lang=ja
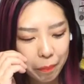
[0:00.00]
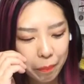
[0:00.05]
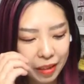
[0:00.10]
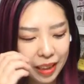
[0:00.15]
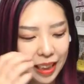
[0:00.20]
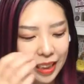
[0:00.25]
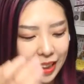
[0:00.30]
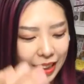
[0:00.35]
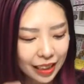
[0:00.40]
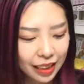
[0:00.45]

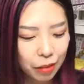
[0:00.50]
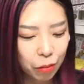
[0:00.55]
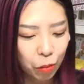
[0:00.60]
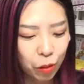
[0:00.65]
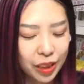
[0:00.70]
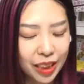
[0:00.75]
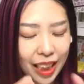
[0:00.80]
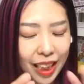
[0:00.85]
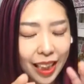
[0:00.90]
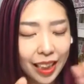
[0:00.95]
昔、
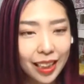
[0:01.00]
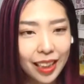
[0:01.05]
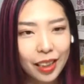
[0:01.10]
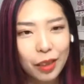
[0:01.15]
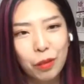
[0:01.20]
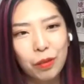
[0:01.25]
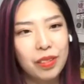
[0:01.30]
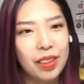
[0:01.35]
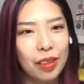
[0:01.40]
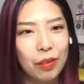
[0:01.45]
おしゃれな
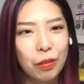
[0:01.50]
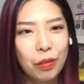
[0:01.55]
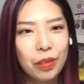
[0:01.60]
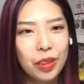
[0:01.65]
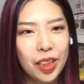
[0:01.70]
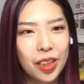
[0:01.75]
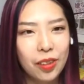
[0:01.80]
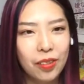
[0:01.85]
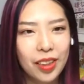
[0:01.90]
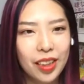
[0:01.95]
人ってど
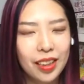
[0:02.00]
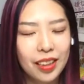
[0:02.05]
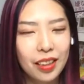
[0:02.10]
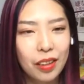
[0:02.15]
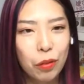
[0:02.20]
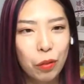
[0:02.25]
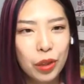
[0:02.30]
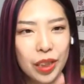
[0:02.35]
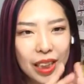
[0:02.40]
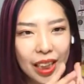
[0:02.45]
ういう人かっ
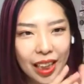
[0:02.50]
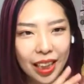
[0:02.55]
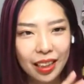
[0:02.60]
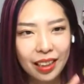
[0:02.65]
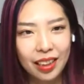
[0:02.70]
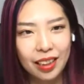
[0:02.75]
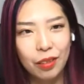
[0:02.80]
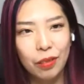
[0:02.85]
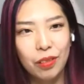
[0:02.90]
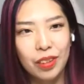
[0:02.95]
ていう、おしゃれ
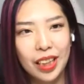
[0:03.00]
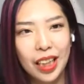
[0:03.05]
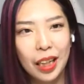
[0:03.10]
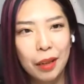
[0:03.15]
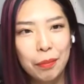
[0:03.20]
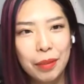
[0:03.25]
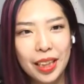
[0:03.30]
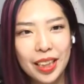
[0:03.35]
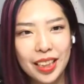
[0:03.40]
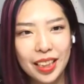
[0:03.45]
な人の
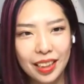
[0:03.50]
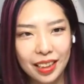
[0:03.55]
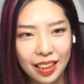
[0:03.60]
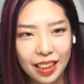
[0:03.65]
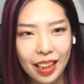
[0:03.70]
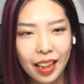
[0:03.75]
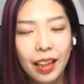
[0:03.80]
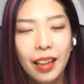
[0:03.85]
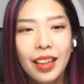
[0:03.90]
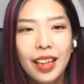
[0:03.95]
代名詞っ
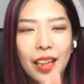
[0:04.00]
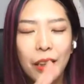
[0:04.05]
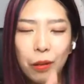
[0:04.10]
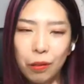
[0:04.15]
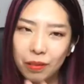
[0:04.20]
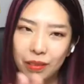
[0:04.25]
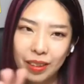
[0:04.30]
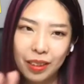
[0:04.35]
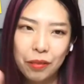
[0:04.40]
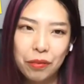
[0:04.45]
て、い
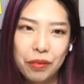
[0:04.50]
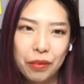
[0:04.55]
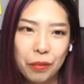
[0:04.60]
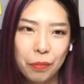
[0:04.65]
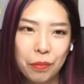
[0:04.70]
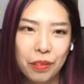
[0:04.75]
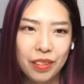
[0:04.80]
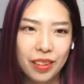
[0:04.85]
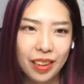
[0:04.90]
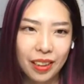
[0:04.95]
ろんな服
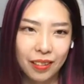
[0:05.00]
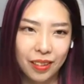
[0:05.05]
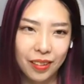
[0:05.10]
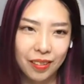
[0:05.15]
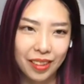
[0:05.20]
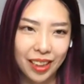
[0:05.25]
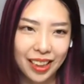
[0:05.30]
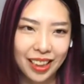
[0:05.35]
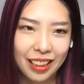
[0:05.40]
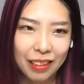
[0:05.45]
を持ってる
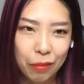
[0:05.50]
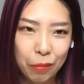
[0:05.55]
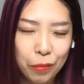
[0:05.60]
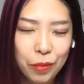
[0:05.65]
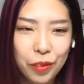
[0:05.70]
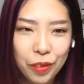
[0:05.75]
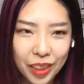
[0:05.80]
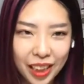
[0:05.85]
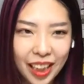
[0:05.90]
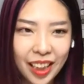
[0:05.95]
人だったと
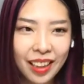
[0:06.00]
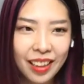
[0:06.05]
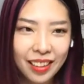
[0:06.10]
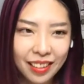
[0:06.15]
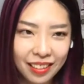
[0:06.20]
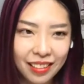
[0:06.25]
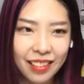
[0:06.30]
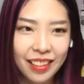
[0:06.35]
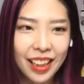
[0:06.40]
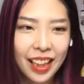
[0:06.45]
思うのね。
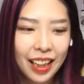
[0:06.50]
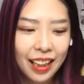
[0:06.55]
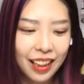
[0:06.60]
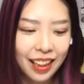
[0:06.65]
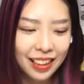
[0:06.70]
うん。